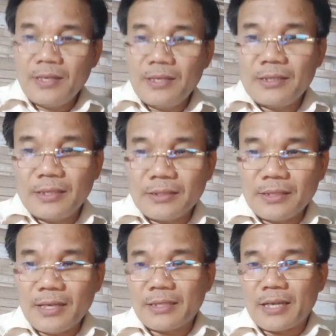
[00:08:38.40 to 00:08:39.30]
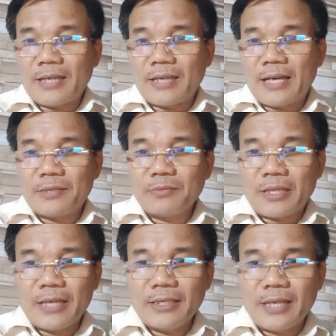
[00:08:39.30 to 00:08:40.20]
Nhưng thực ra chúng
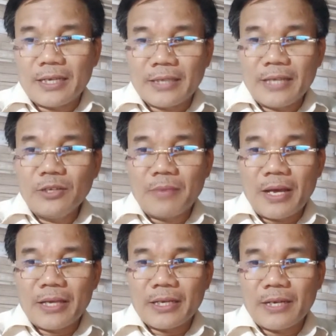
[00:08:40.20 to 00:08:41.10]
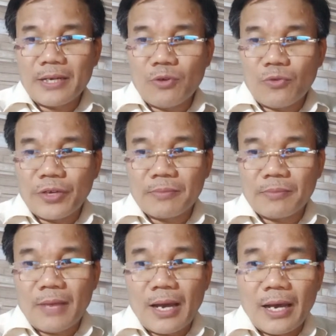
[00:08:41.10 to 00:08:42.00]
ta thấy rằng đến hôm nay cái vụ việc
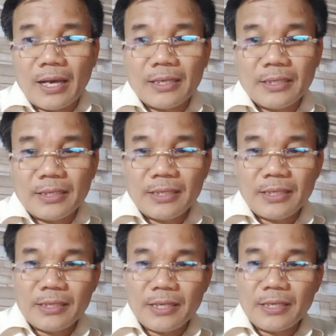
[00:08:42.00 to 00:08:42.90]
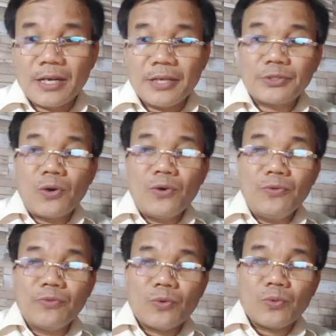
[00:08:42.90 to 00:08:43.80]
mà để khởi
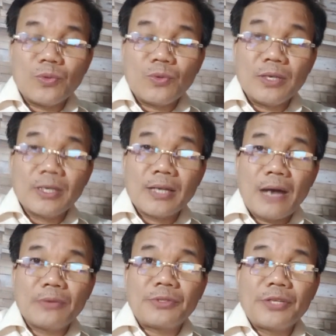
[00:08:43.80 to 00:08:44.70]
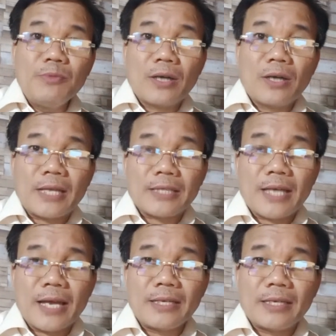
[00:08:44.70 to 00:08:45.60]
tố vụ lừa đảo chiếm đoạt tài
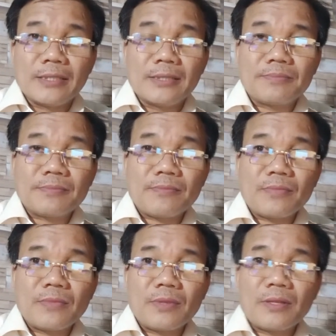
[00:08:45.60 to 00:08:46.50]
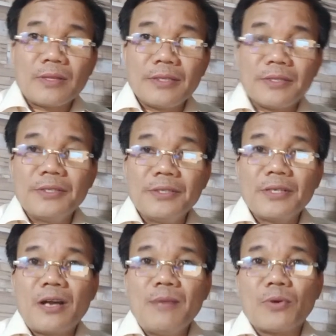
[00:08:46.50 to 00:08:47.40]
sản này thì
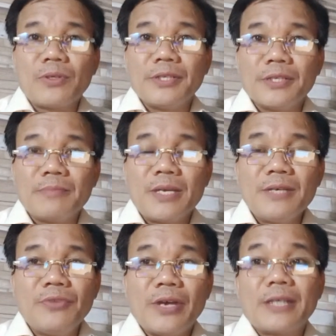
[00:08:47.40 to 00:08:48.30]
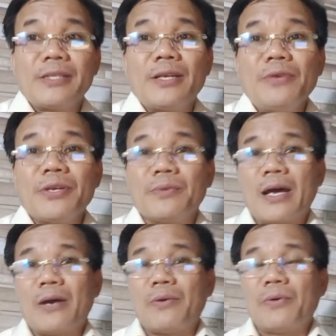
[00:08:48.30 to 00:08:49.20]
chưa có một cái diễn biến về cái dấu hiệu
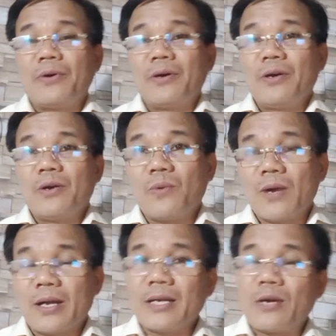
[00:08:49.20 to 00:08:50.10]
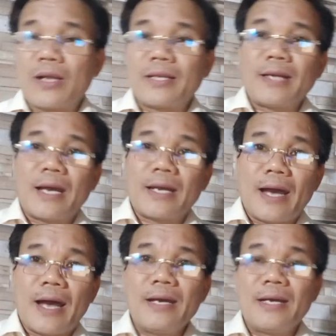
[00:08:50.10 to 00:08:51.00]
nào của cơ quan chức năng cả.